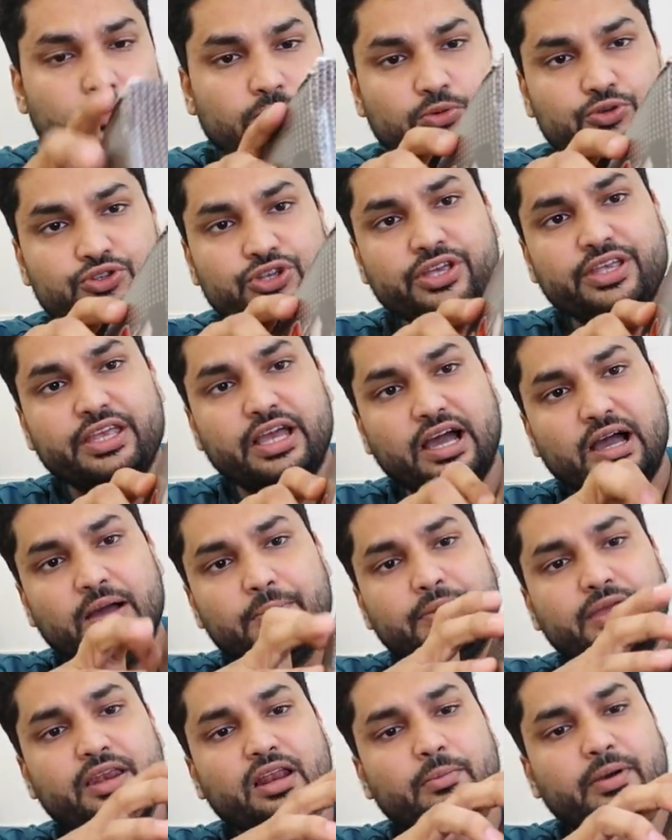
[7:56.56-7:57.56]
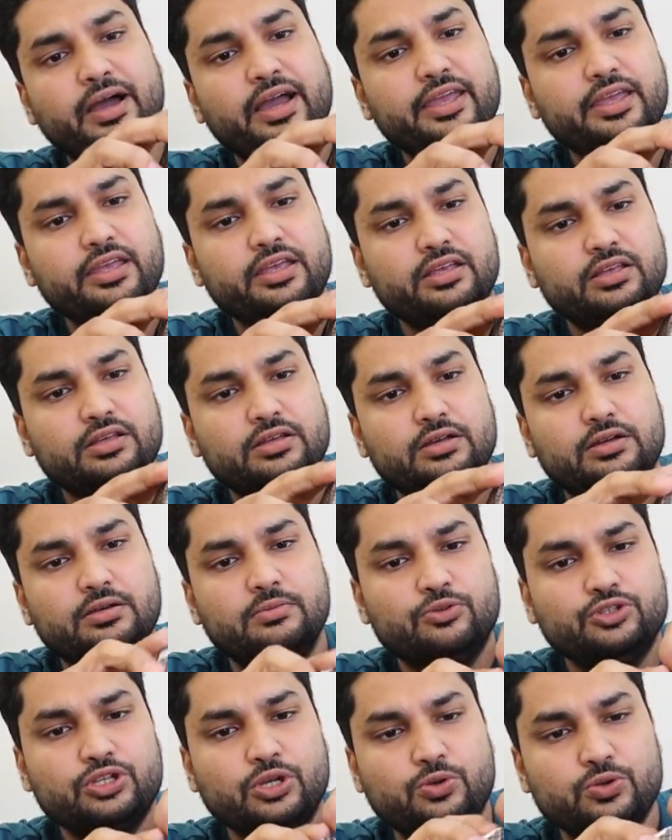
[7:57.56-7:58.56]
मुझे यहाँ पे ना भाई
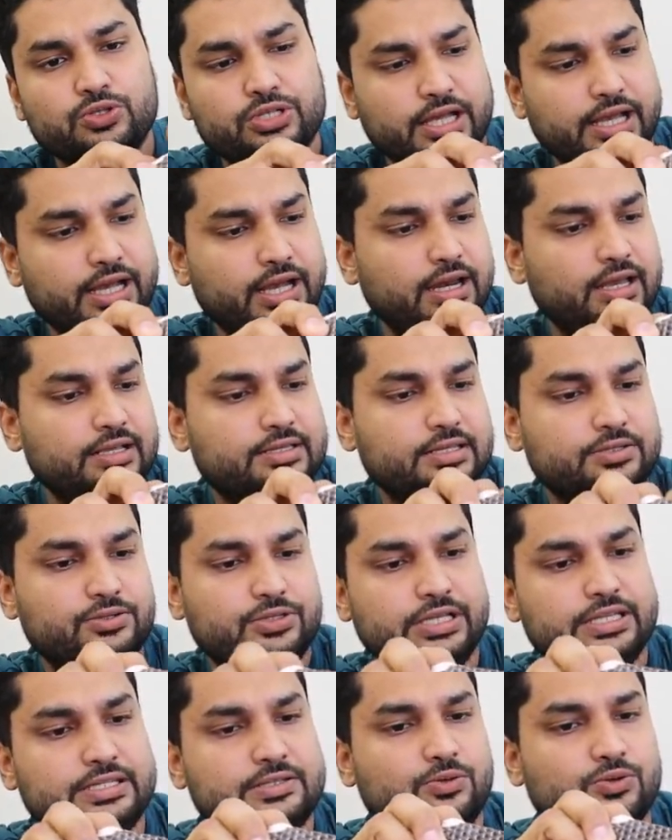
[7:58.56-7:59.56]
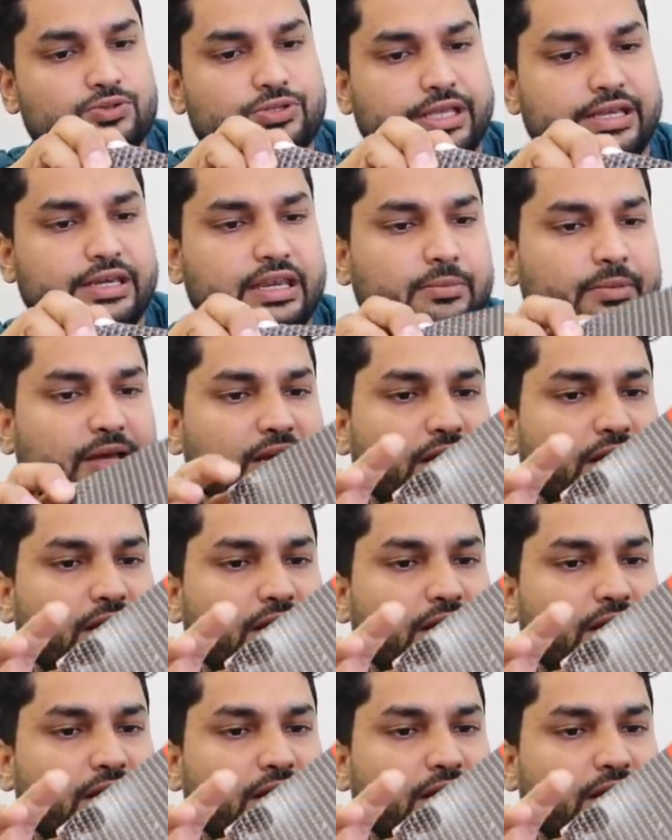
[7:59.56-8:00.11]
मुझे कुछ अलग से चीज़ कुछ दिखने